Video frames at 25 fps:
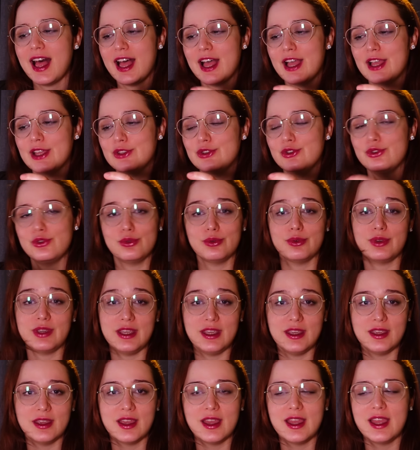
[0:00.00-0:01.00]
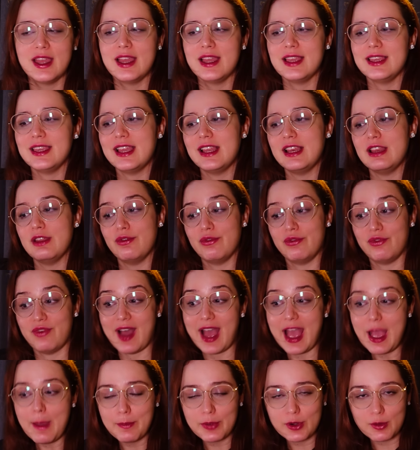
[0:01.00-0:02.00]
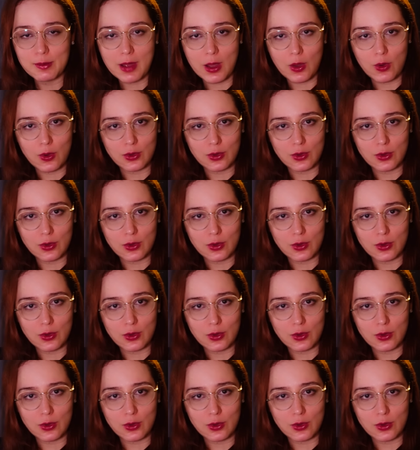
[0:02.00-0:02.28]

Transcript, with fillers: a Juhi e ele vai para uma